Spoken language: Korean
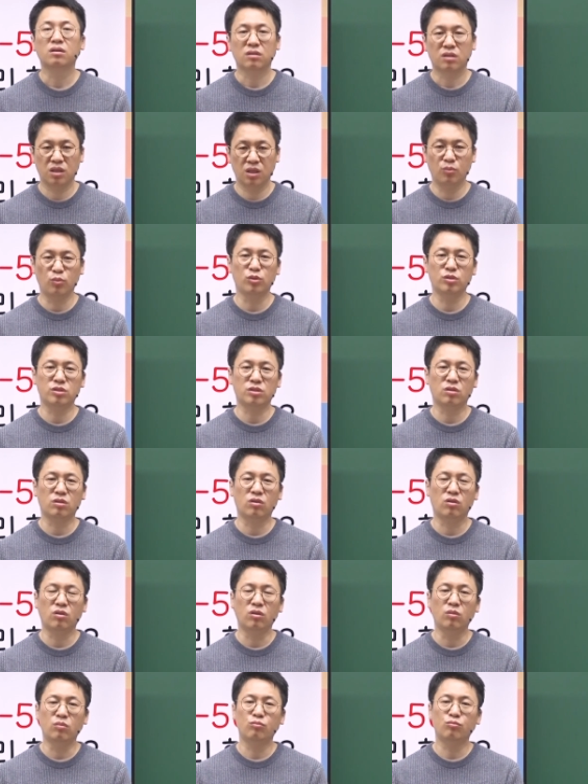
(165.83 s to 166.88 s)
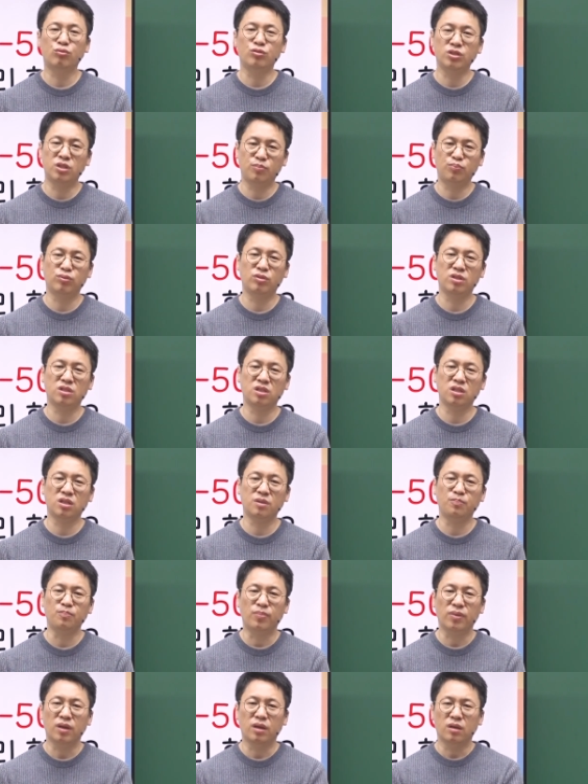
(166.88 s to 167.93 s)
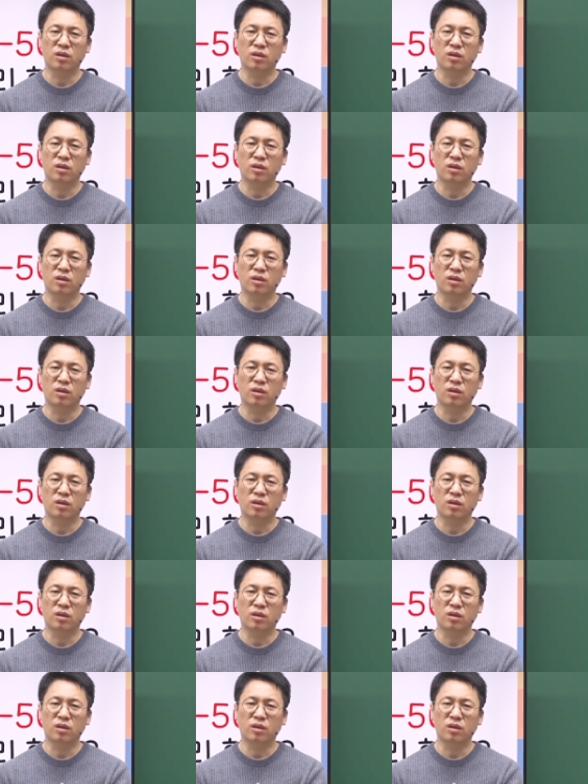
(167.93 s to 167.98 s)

기본서, 문제풀이집,